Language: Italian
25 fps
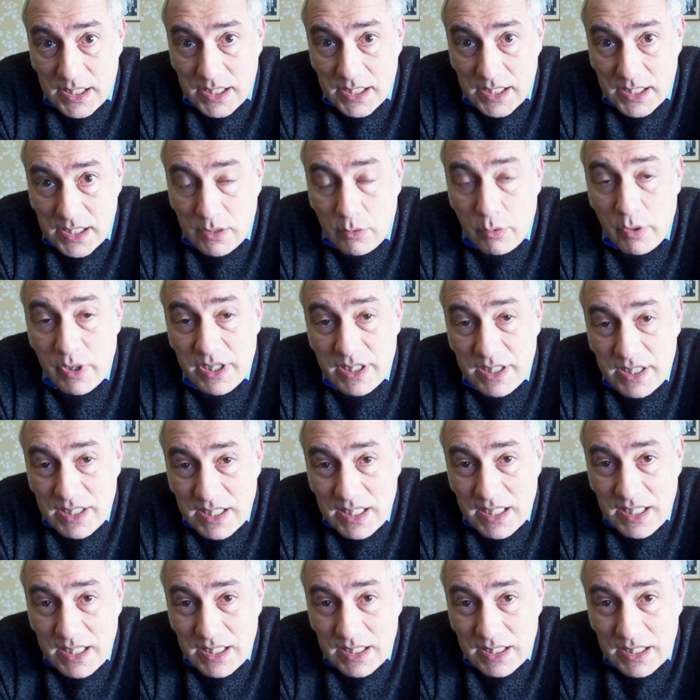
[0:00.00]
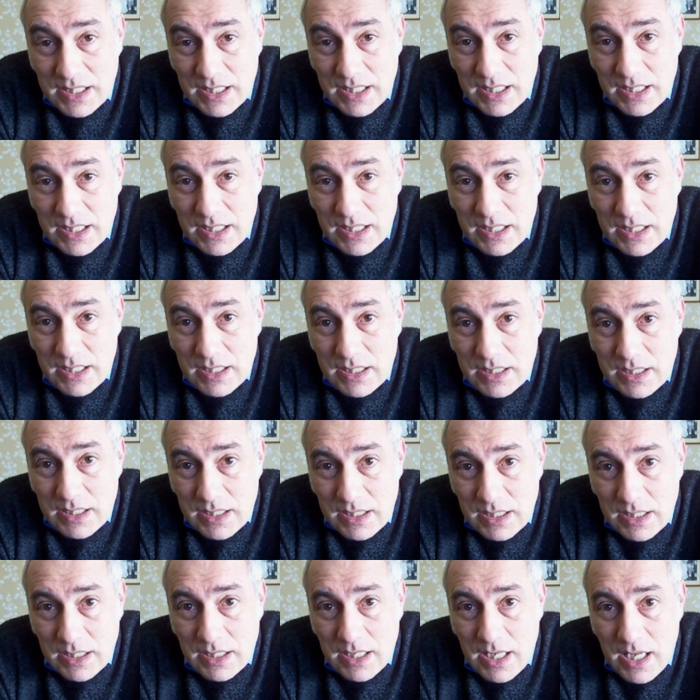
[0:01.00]
eh, quei siti si
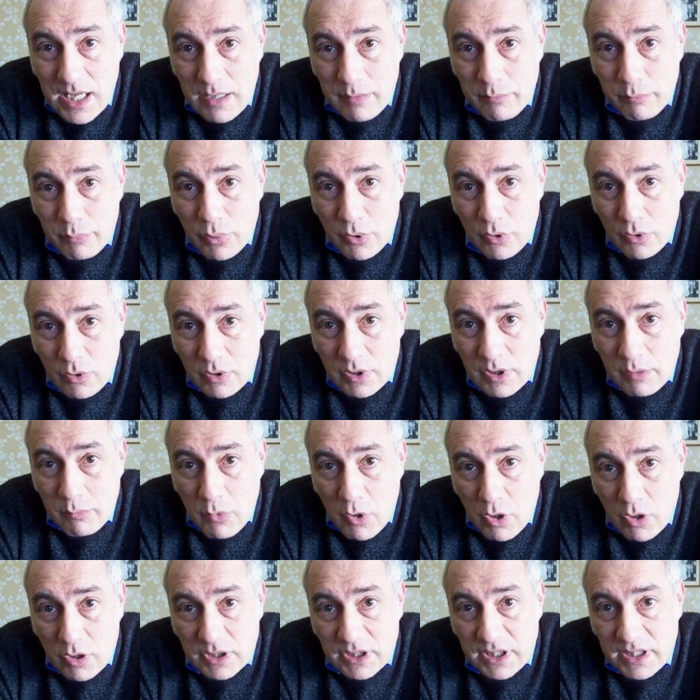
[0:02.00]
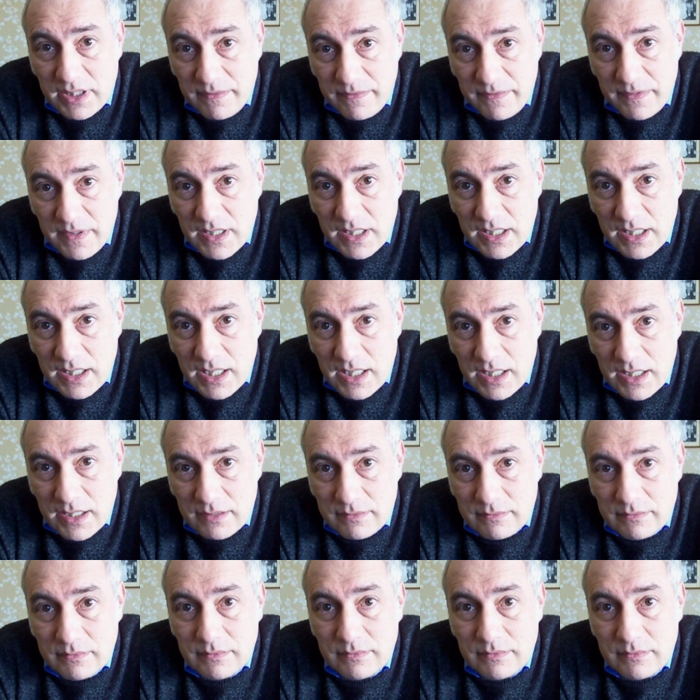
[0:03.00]
riempiono di morti di fighe,